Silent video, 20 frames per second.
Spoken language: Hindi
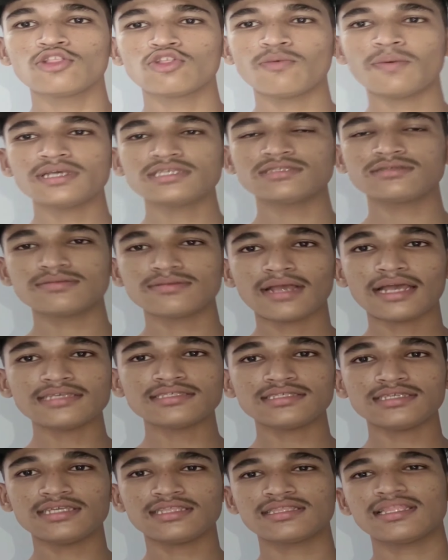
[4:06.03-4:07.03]
तो बस
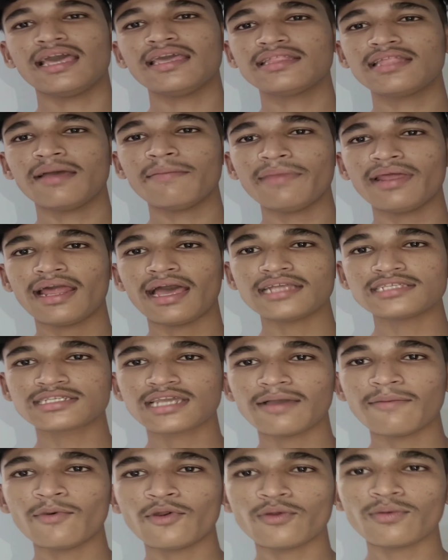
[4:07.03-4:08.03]
बस इतना ही था मेरा आज
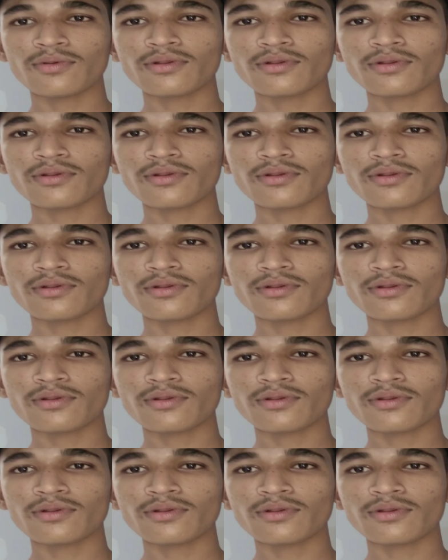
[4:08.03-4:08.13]
का